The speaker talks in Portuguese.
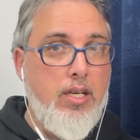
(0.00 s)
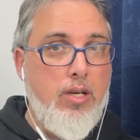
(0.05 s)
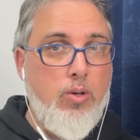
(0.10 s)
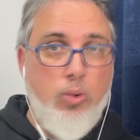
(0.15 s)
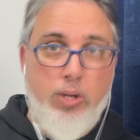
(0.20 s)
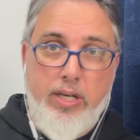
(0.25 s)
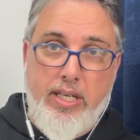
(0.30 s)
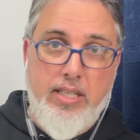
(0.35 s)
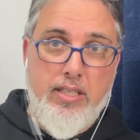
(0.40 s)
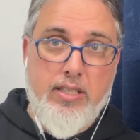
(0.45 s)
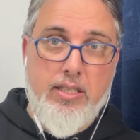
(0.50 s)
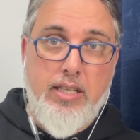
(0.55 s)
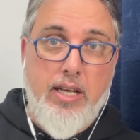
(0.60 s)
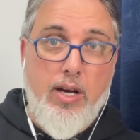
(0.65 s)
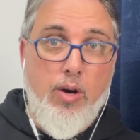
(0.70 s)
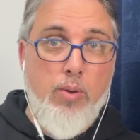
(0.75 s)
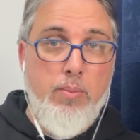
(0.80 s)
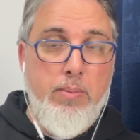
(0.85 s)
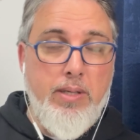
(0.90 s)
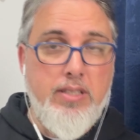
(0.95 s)

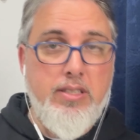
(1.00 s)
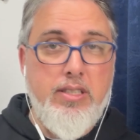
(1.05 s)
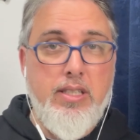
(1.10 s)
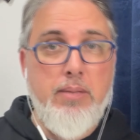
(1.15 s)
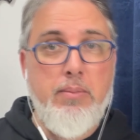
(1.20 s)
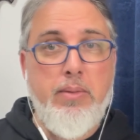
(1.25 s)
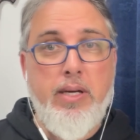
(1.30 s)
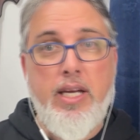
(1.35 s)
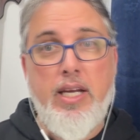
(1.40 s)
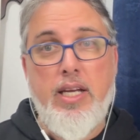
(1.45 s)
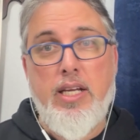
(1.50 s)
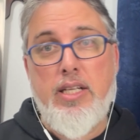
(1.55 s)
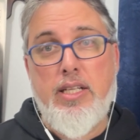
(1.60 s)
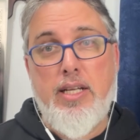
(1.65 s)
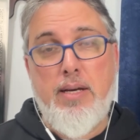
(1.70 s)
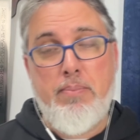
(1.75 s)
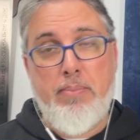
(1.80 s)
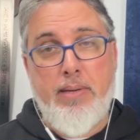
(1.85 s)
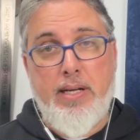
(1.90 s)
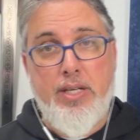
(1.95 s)
oriental, mas também
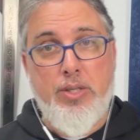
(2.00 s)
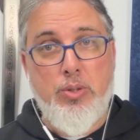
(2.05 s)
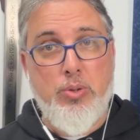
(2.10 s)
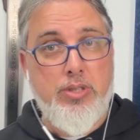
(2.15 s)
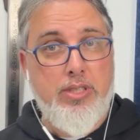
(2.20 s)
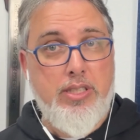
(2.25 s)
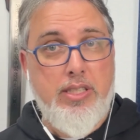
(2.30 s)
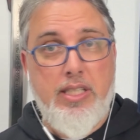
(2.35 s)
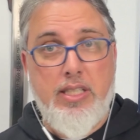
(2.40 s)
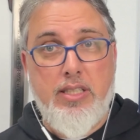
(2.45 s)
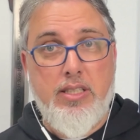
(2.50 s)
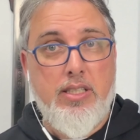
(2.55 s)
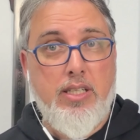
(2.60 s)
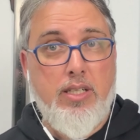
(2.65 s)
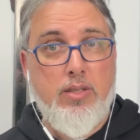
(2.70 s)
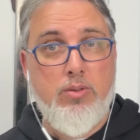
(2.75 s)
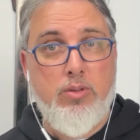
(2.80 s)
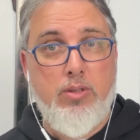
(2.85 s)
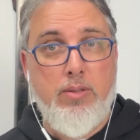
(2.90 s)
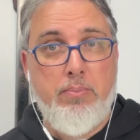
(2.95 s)
na parte
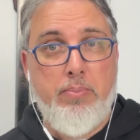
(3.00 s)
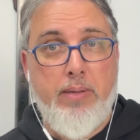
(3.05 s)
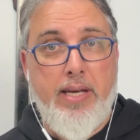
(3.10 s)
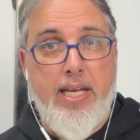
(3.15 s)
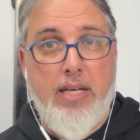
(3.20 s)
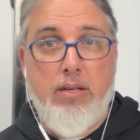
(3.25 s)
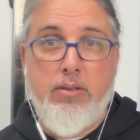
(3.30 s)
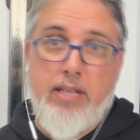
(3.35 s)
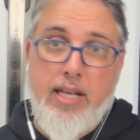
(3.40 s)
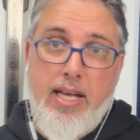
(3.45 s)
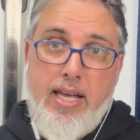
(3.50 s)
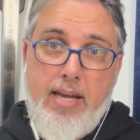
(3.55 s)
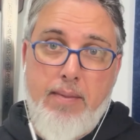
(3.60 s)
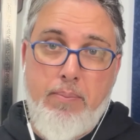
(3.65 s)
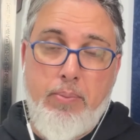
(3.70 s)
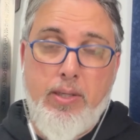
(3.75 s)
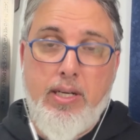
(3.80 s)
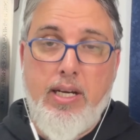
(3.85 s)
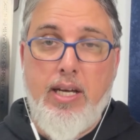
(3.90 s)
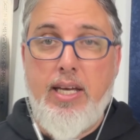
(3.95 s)
ocidental do império, na
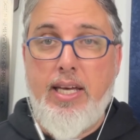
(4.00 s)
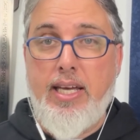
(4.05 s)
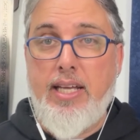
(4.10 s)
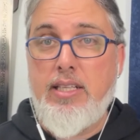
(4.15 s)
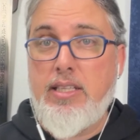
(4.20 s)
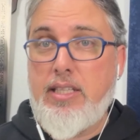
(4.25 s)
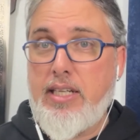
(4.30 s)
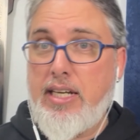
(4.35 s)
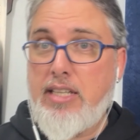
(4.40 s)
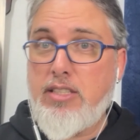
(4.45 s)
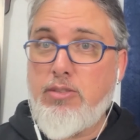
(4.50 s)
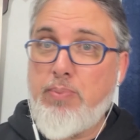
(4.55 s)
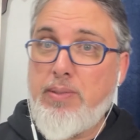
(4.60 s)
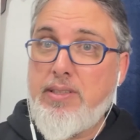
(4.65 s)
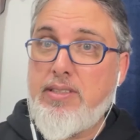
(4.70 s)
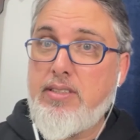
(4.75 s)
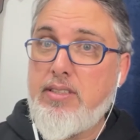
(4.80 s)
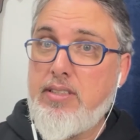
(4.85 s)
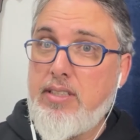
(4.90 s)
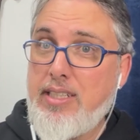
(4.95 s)
época, entre
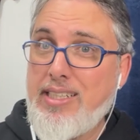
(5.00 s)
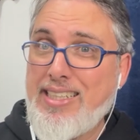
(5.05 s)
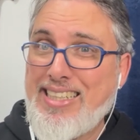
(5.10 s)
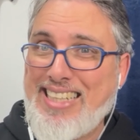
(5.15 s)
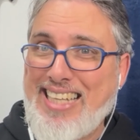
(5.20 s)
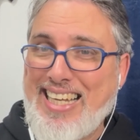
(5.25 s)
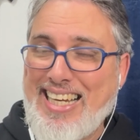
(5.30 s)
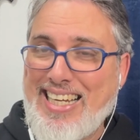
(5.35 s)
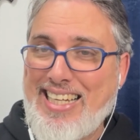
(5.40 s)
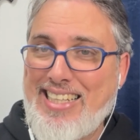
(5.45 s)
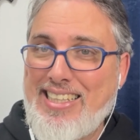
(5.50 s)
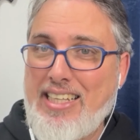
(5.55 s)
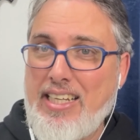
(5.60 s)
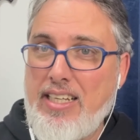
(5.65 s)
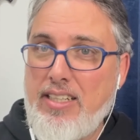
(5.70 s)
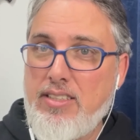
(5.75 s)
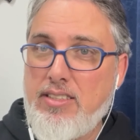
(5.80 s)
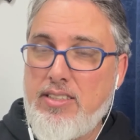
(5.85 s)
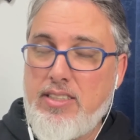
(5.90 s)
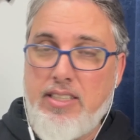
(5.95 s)
aspas, em
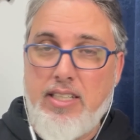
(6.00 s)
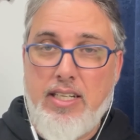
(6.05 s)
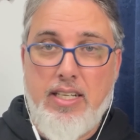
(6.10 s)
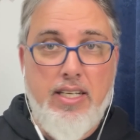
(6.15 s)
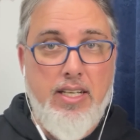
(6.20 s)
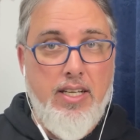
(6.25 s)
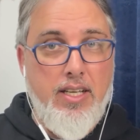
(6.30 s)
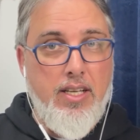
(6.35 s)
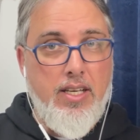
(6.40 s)
decadência.